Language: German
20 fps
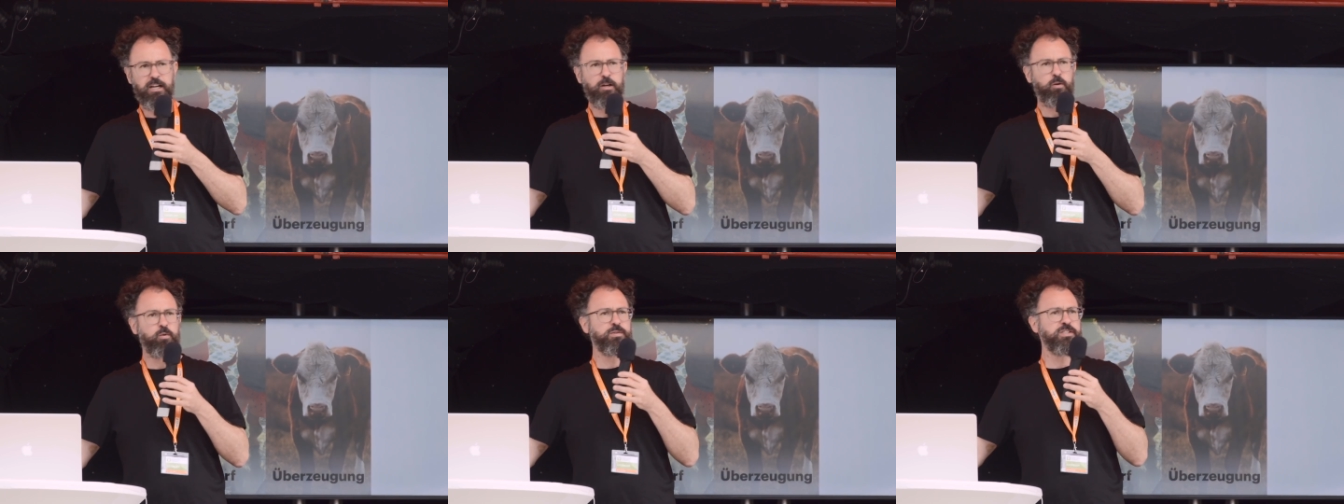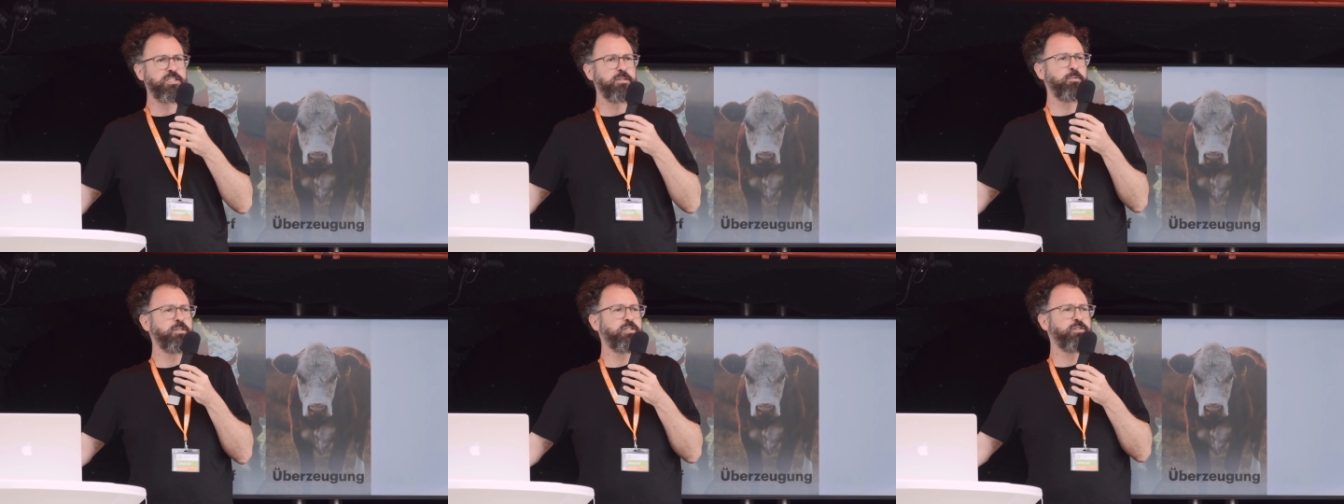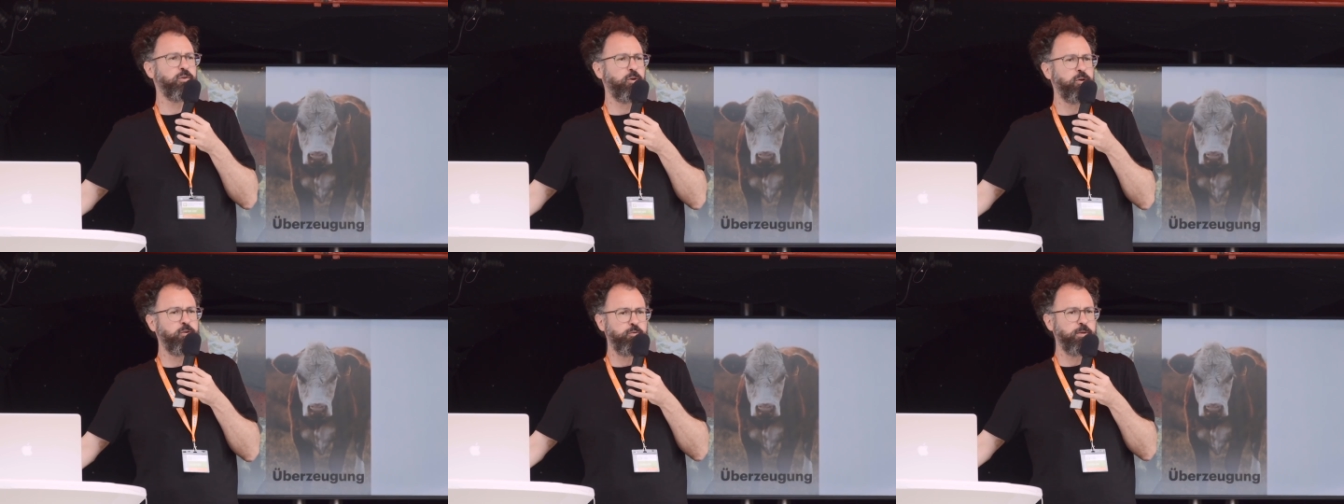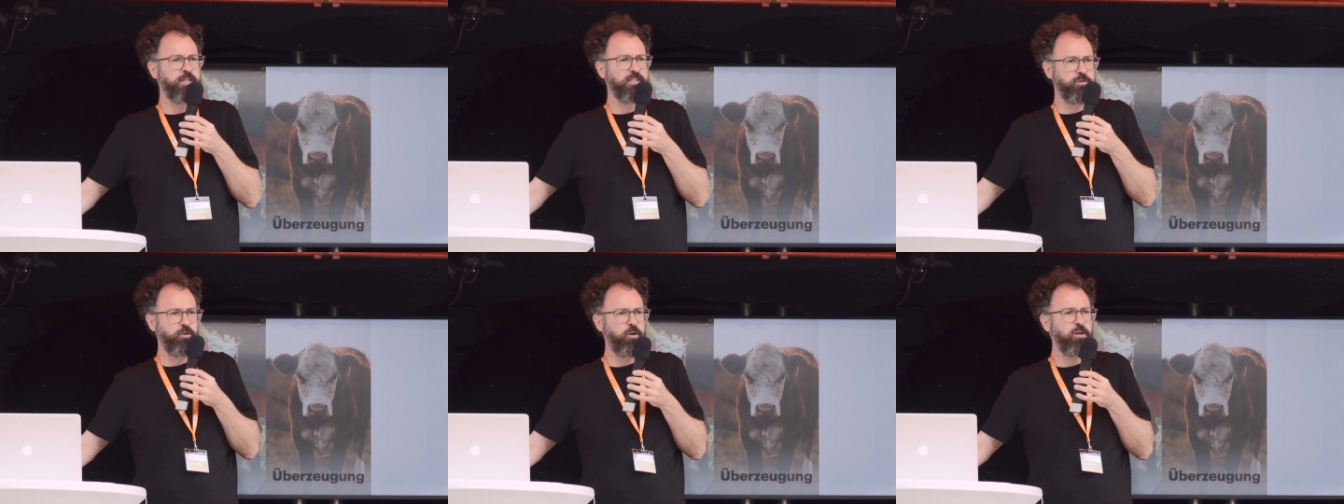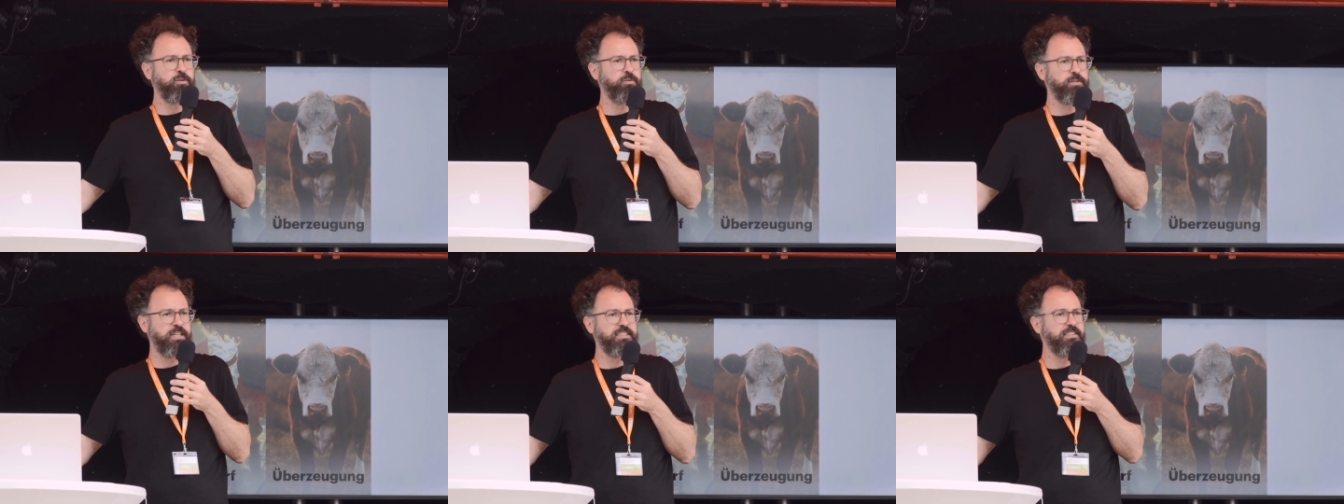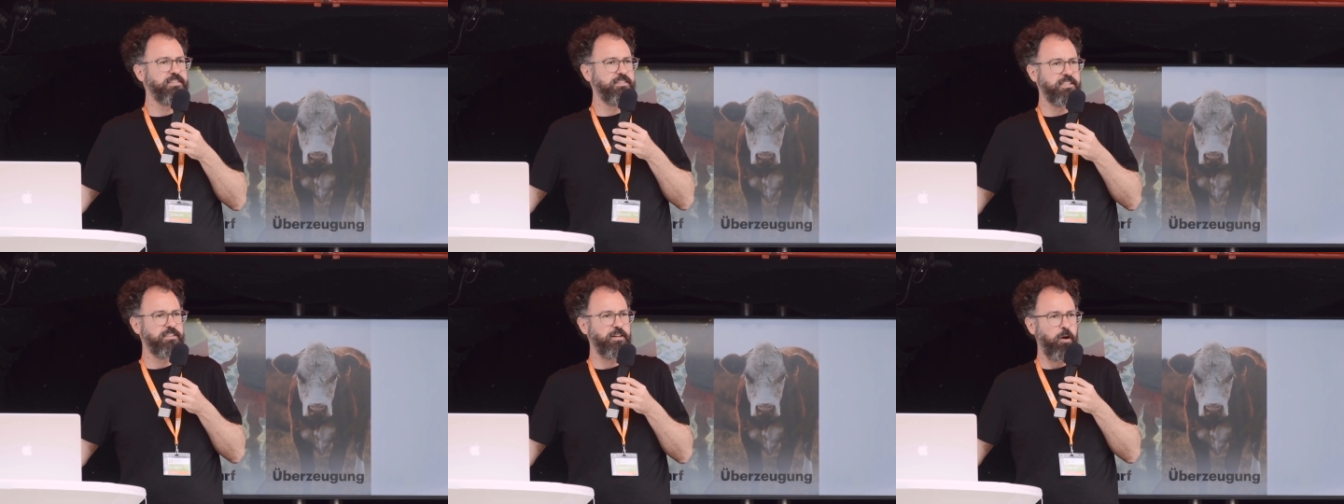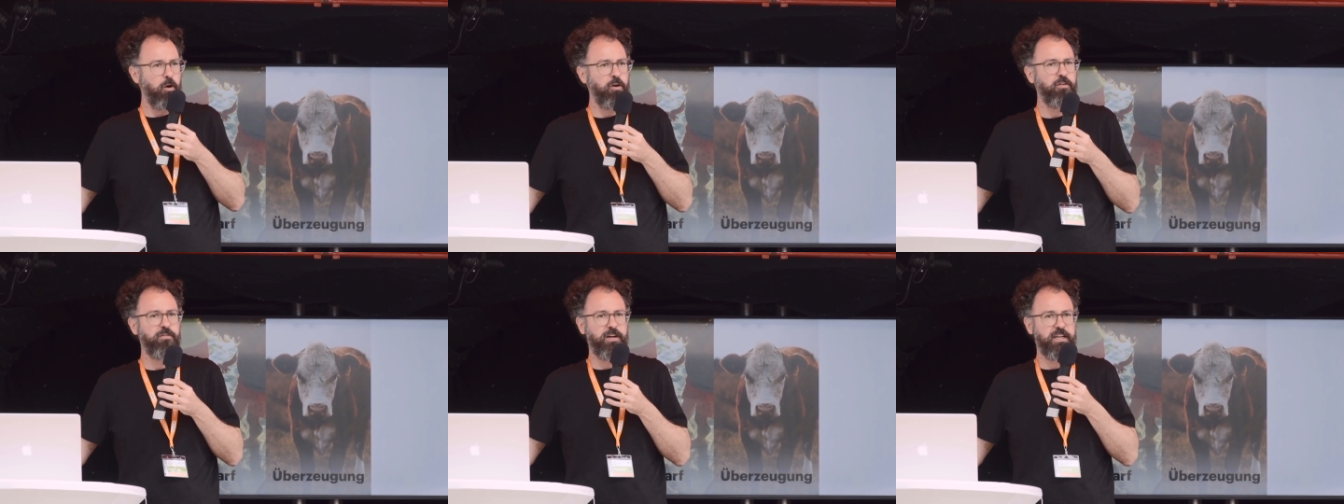Unsere Bezeu Überzeugung existiert
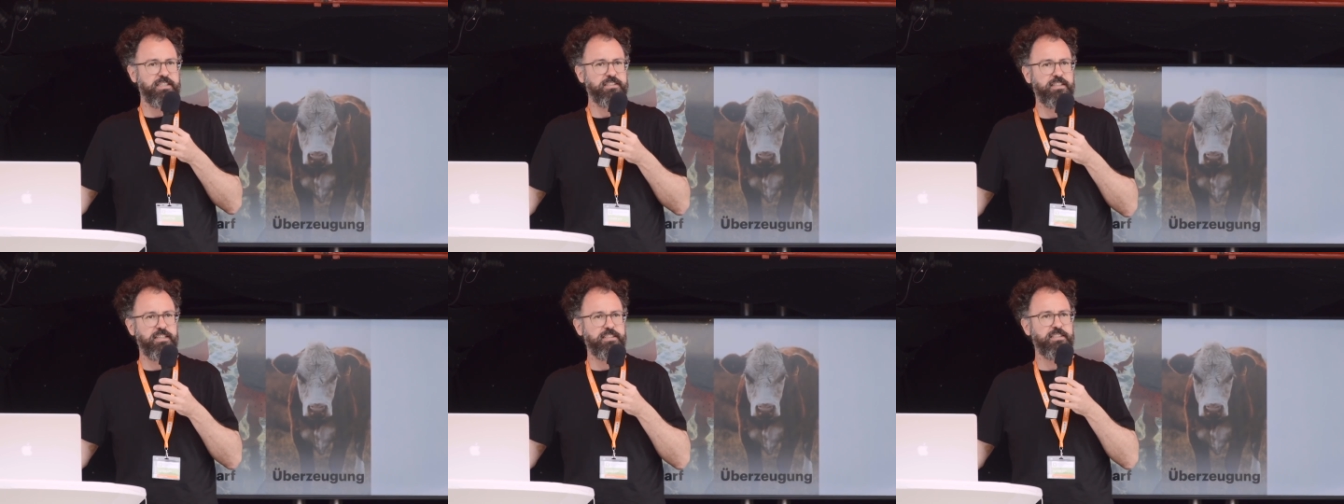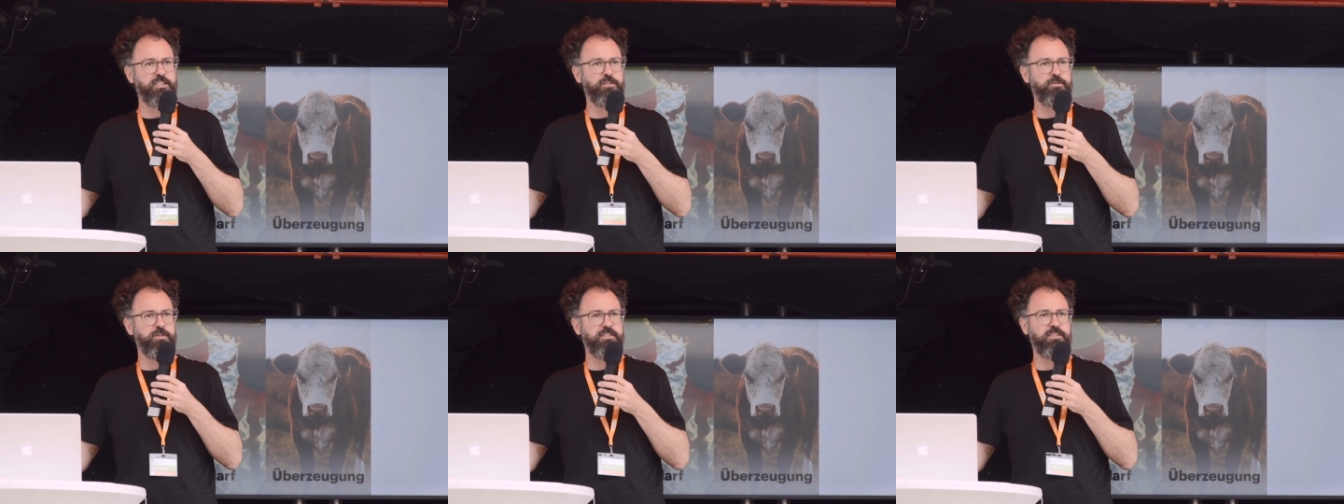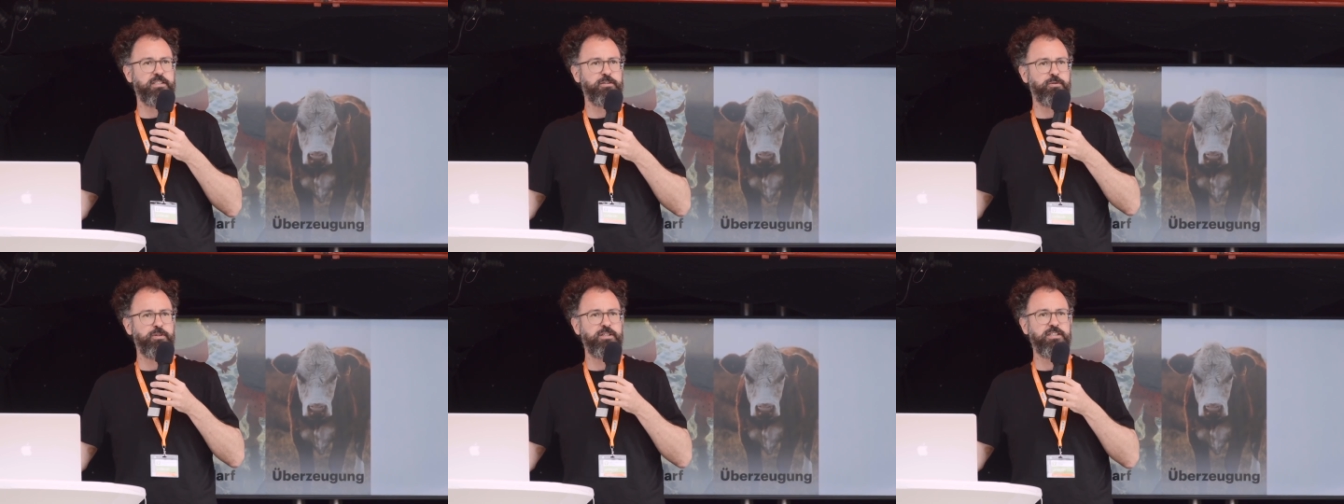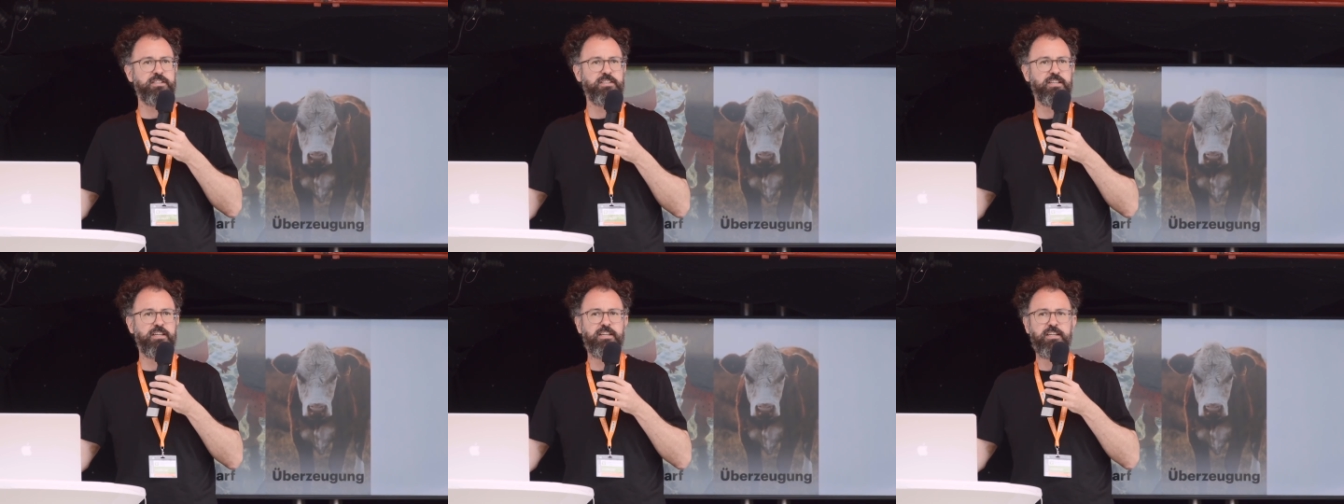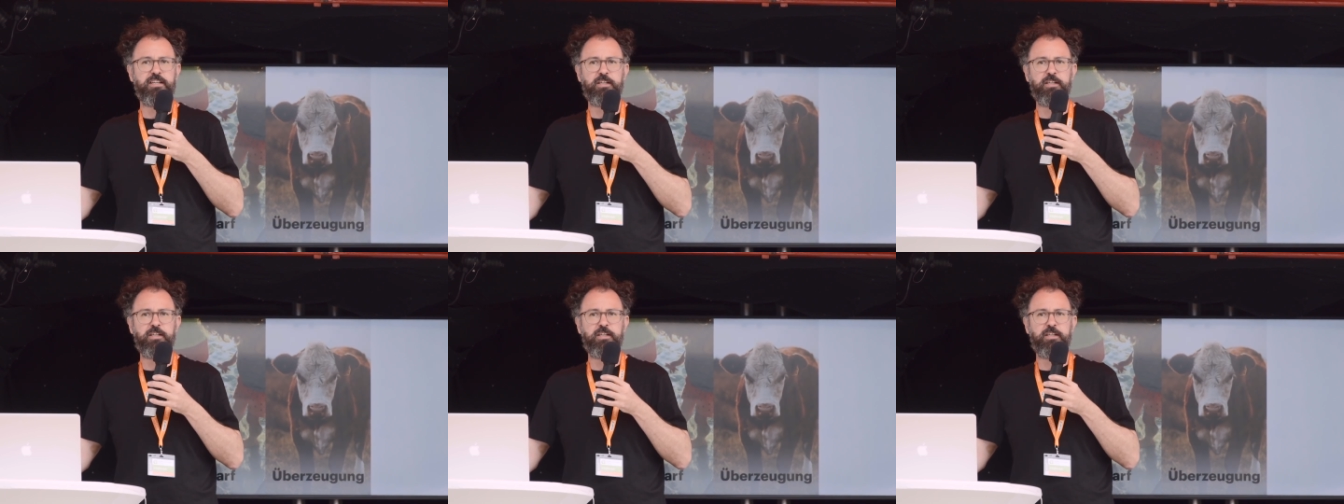auch weiterhin. Also wir sind natürlich,